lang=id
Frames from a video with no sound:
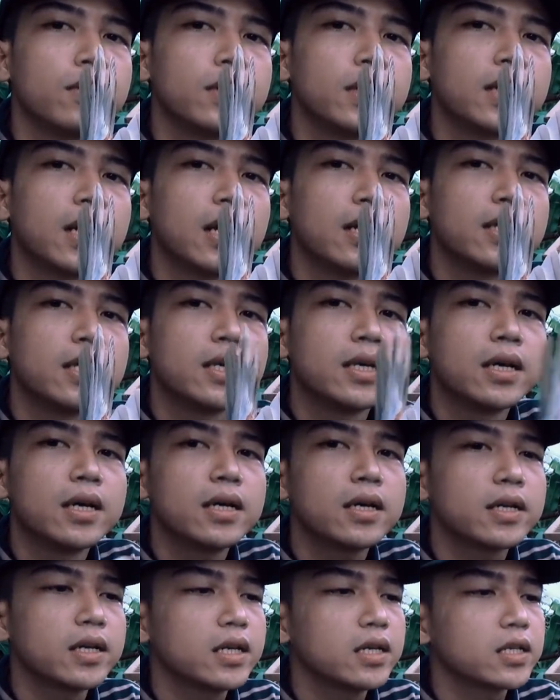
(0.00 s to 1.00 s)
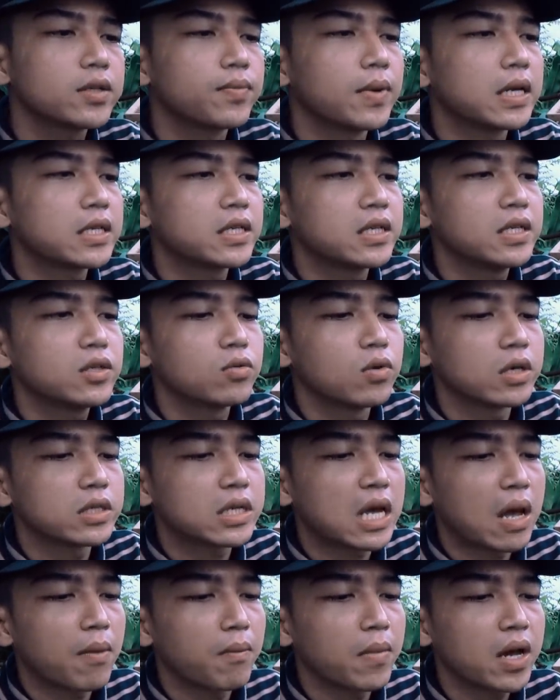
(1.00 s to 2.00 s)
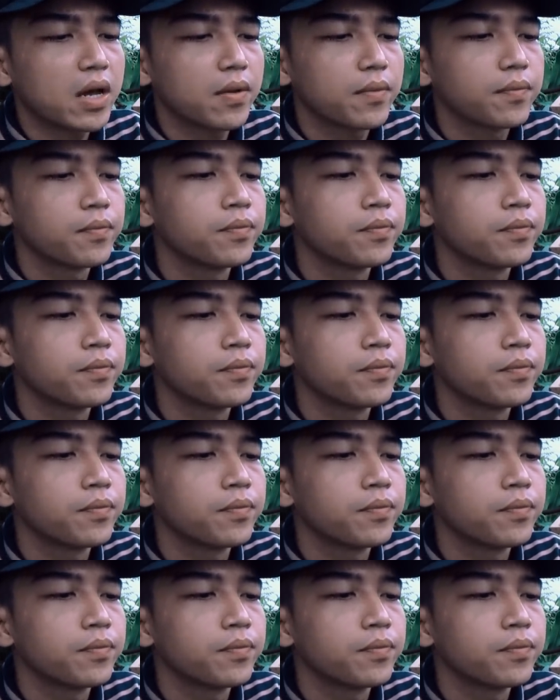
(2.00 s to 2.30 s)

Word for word: tinggal tiga ini sebelah sini juga sama